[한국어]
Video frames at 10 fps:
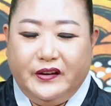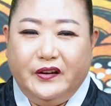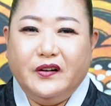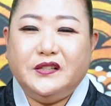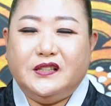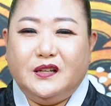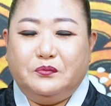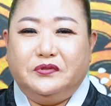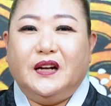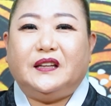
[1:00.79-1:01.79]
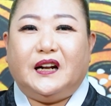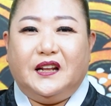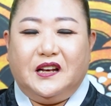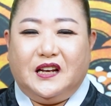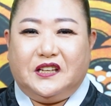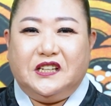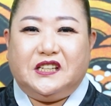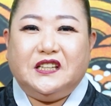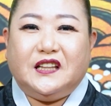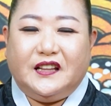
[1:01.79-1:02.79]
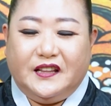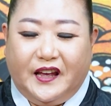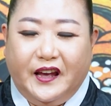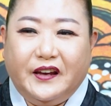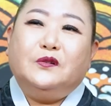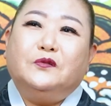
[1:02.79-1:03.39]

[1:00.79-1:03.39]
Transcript: 역시 무당 따라다니니까 귀신 됐네.